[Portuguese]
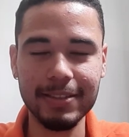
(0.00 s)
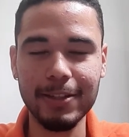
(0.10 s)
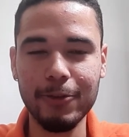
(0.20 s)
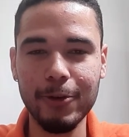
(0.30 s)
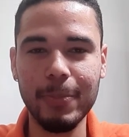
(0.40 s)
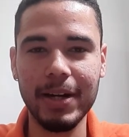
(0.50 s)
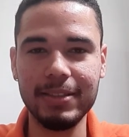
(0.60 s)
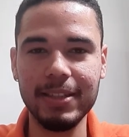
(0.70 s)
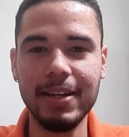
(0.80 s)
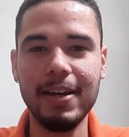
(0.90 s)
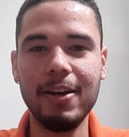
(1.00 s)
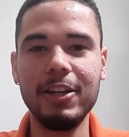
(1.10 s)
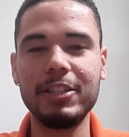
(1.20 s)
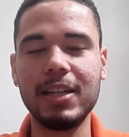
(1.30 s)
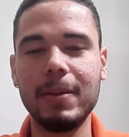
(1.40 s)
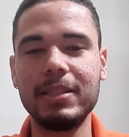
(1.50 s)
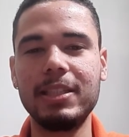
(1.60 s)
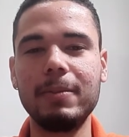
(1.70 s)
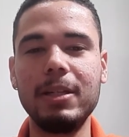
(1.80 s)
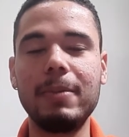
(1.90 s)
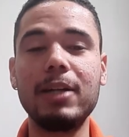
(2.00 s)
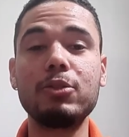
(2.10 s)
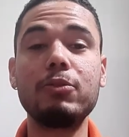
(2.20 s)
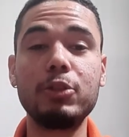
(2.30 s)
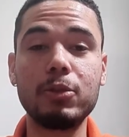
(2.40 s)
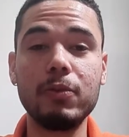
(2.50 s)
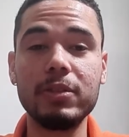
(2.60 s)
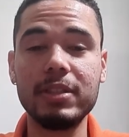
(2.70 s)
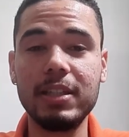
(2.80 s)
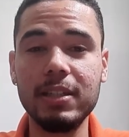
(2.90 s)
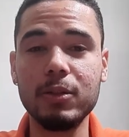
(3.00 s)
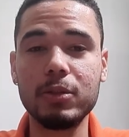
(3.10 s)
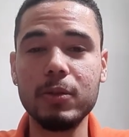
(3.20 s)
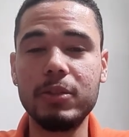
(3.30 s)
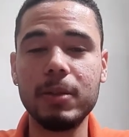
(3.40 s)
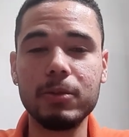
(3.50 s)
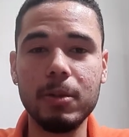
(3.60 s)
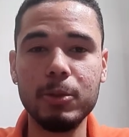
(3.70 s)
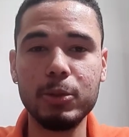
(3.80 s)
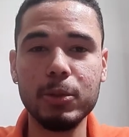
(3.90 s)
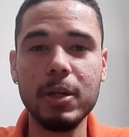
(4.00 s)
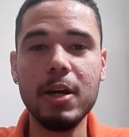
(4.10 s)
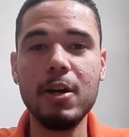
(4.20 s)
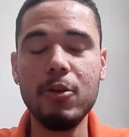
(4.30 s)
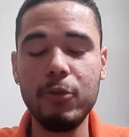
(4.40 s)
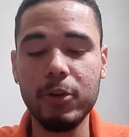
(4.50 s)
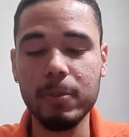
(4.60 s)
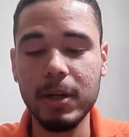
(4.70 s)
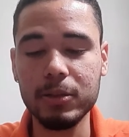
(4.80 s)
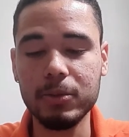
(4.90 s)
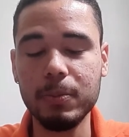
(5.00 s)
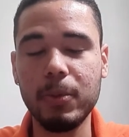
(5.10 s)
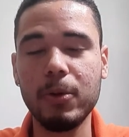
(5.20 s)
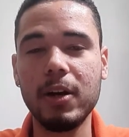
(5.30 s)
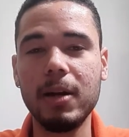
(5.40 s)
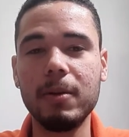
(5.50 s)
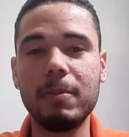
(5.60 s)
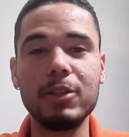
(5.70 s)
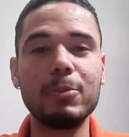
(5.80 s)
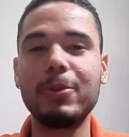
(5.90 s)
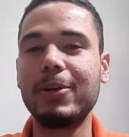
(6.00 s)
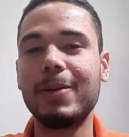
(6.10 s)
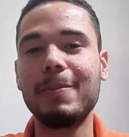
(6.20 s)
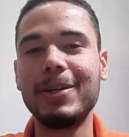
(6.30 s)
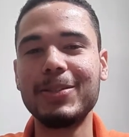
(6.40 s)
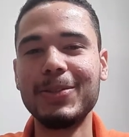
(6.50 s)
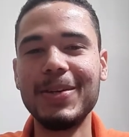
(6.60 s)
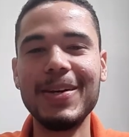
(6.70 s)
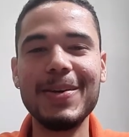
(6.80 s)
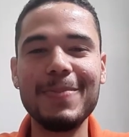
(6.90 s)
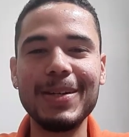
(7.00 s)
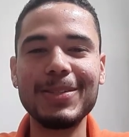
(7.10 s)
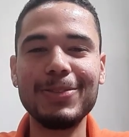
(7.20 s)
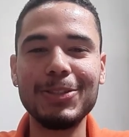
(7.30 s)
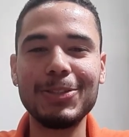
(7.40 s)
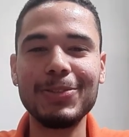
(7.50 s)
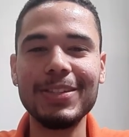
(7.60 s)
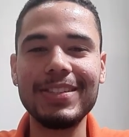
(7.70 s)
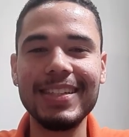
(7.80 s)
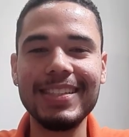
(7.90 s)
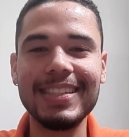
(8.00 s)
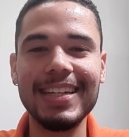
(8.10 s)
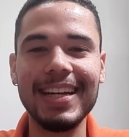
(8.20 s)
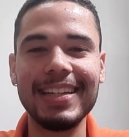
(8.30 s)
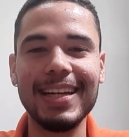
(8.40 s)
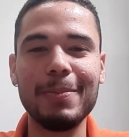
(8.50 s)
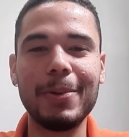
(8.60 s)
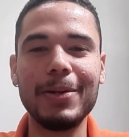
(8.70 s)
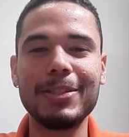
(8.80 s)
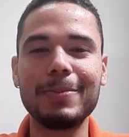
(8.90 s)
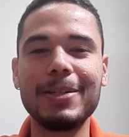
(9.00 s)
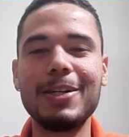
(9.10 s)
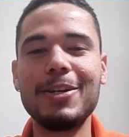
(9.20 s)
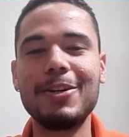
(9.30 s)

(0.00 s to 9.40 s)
Então foi um prazer estar aqui em mais um vídeo com vocês aqui. Eu sou o James Gomes Jr. Fique mais um programa, mais um programa, mais um, mais um vídeo com vocês e até a próxima.